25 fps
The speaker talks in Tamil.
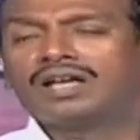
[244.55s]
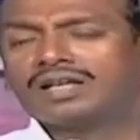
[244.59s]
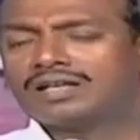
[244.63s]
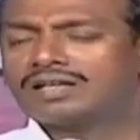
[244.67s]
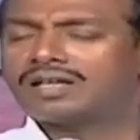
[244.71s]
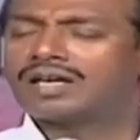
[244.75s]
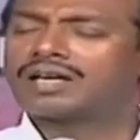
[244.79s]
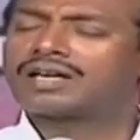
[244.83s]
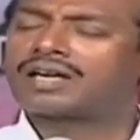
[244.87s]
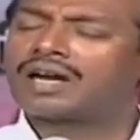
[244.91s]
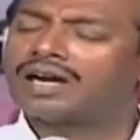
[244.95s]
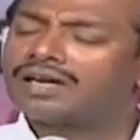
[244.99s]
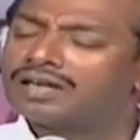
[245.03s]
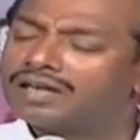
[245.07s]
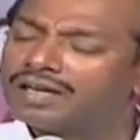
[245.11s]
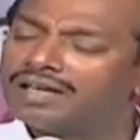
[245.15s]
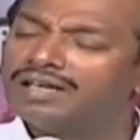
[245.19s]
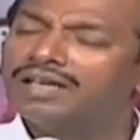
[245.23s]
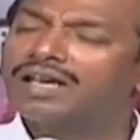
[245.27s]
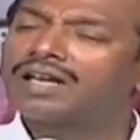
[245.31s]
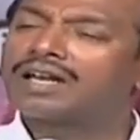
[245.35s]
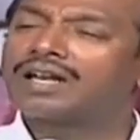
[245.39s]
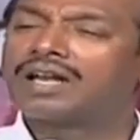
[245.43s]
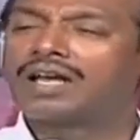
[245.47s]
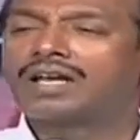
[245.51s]
இந்த
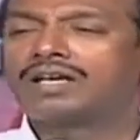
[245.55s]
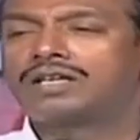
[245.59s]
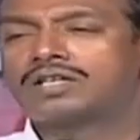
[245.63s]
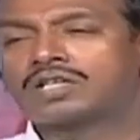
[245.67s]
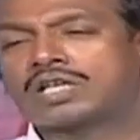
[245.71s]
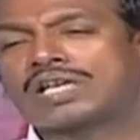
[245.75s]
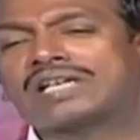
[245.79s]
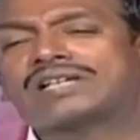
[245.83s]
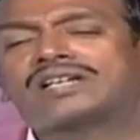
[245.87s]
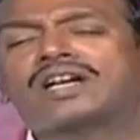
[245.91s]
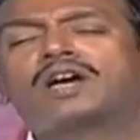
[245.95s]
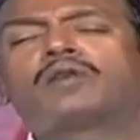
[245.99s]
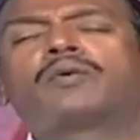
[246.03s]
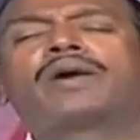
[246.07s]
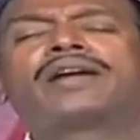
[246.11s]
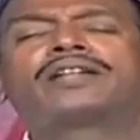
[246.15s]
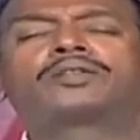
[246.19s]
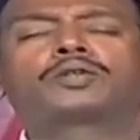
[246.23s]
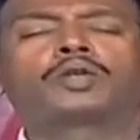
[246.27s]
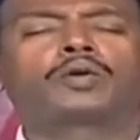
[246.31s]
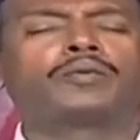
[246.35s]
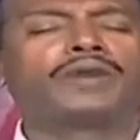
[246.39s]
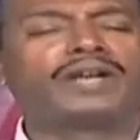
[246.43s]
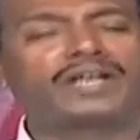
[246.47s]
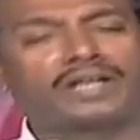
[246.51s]
கண்ணி என்னை சிக்க
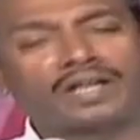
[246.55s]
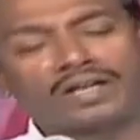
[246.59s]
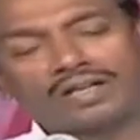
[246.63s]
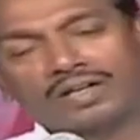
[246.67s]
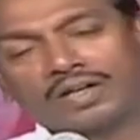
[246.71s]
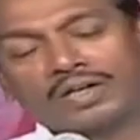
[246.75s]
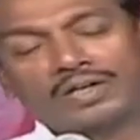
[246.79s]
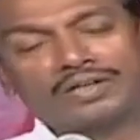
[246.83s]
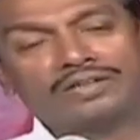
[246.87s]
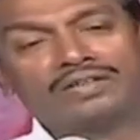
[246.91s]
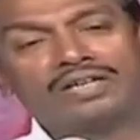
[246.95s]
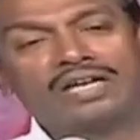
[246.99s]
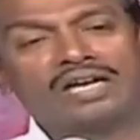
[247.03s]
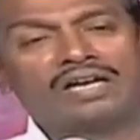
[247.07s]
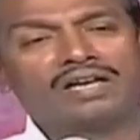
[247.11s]
வைத்து விட்டது